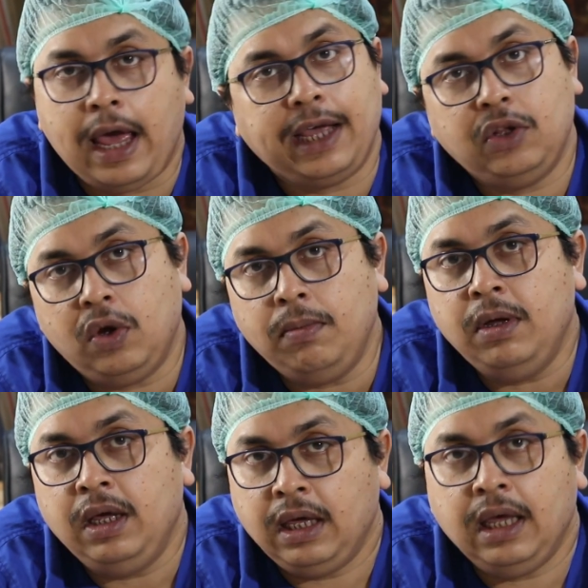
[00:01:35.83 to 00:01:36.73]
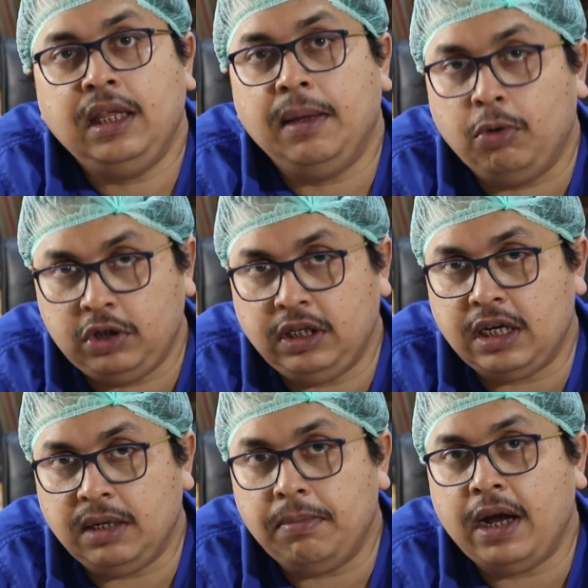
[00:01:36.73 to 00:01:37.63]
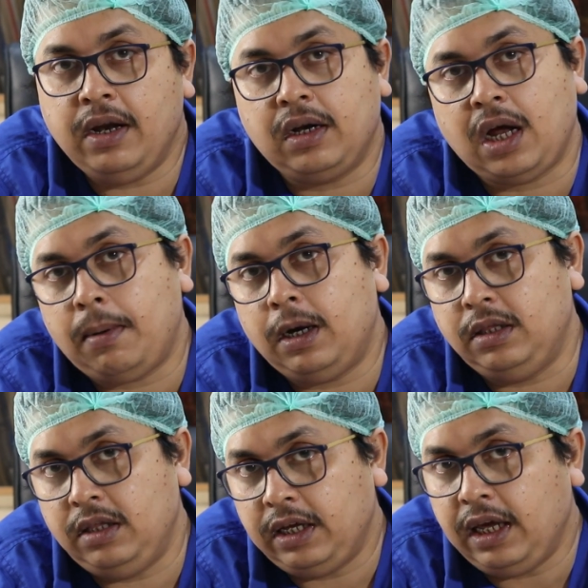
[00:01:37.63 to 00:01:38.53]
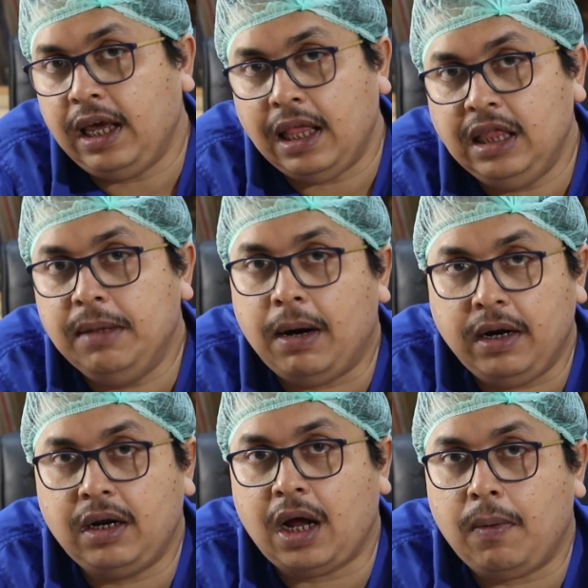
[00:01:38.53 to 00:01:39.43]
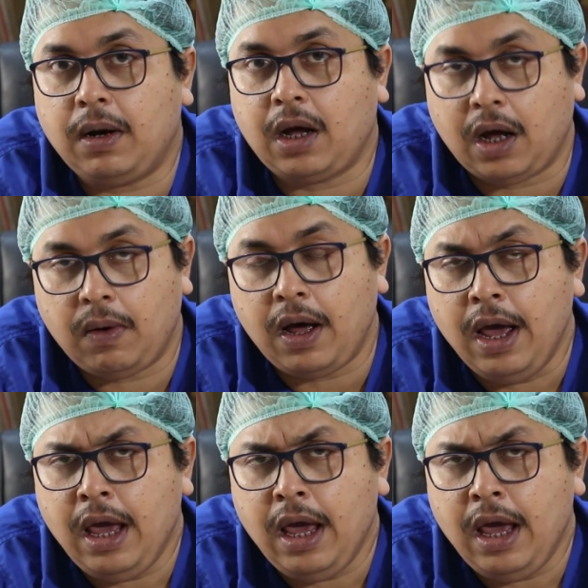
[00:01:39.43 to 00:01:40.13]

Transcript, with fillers: একদম গেঁথে বসে যায় যে বাইরের খাবারের থেকে হেলদি বাড়ির খাবার খাওয়া